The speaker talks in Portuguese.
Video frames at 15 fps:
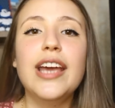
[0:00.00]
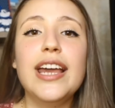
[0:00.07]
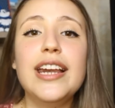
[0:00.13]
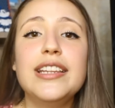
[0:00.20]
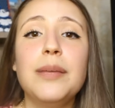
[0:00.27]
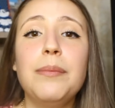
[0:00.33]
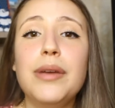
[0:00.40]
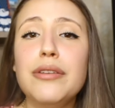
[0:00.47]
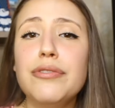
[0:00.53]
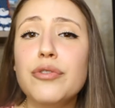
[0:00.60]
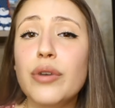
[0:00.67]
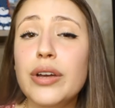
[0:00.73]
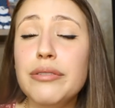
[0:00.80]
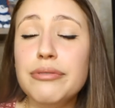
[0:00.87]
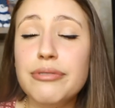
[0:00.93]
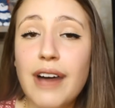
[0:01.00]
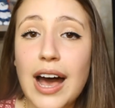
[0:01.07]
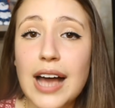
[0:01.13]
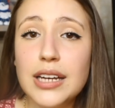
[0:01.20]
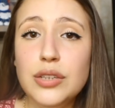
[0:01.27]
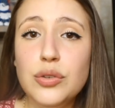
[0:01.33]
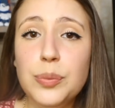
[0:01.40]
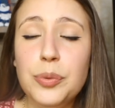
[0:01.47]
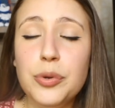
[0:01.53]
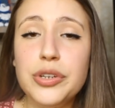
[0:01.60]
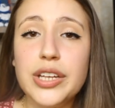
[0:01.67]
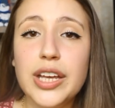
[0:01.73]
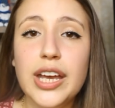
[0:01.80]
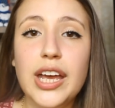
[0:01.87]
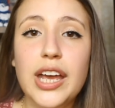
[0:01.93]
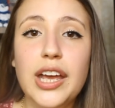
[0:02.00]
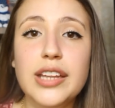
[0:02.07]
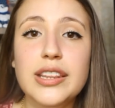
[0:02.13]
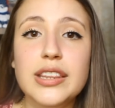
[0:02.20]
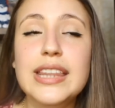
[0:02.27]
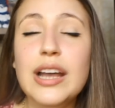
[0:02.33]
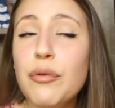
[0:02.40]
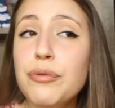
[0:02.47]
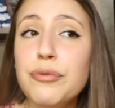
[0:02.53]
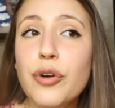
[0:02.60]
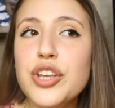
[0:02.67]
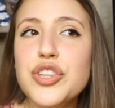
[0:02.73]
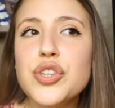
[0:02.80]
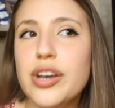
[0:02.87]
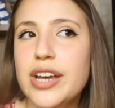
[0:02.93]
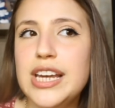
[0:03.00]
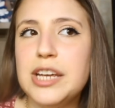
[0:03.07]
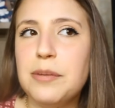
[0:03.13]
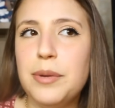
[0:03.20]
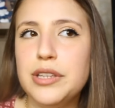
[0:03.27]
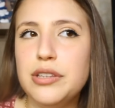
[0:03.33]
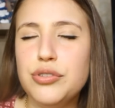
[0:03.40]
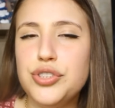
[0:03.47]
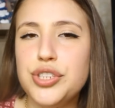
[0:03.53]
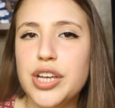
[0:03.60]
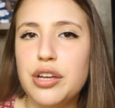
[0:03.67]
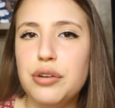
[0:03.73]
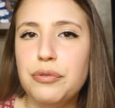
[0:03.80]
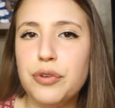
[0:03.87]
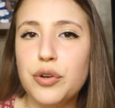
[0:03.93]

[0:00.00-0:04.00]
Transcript: Ele também ficou inválido porque não foi só ele que perdeu dinheiro,